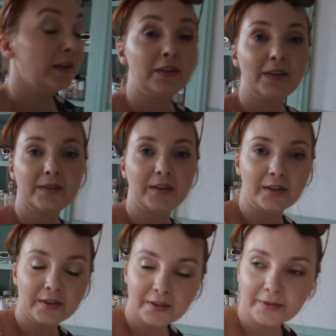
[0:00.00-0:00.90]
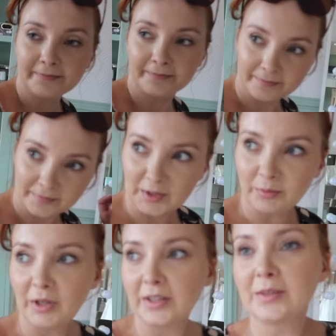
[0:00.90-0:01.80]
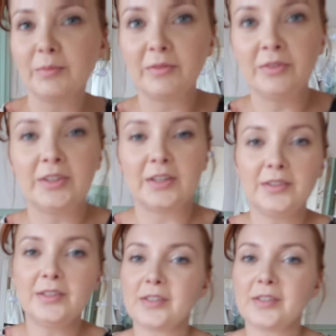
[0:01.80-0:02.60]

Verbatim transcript: Niestety tym razem na Vinted nie